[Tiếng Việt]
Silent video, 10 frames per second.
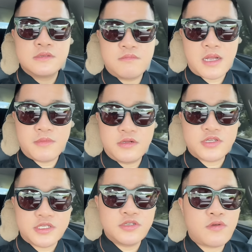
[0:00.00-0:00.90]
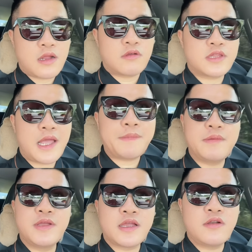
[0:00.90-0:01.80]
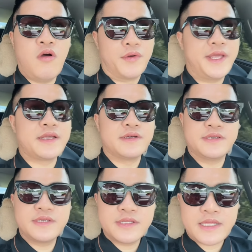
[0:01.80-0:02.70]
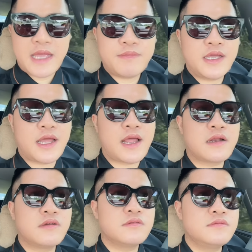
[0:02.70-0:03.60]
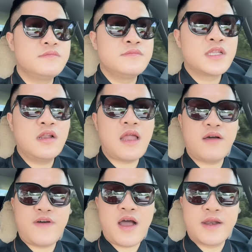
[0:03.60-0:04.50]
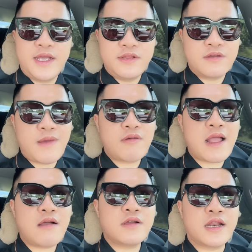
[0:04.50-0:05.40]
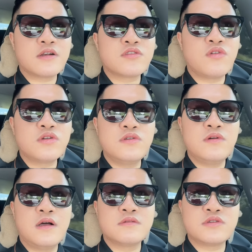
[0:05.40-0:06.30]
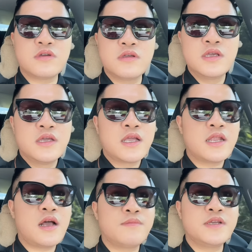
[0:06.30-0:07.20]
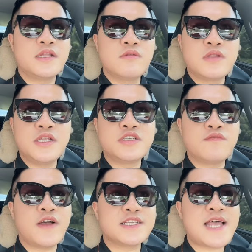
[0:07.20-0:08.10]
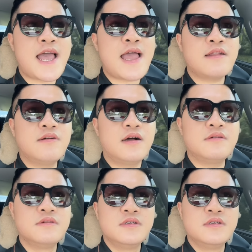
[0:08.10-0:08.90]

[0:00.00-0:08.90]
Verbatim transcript: Banh, bất động sản, chứng khoán. Còn thép thì mình thấy nó ổn định rồi. Thép thì khả năng nó cũng cứ lờ vờ ở đây thôi, báo cáo khả năng nó tốt, đúng không? Rồi kết hợp những cái thông tin chống phá giá, đúng không?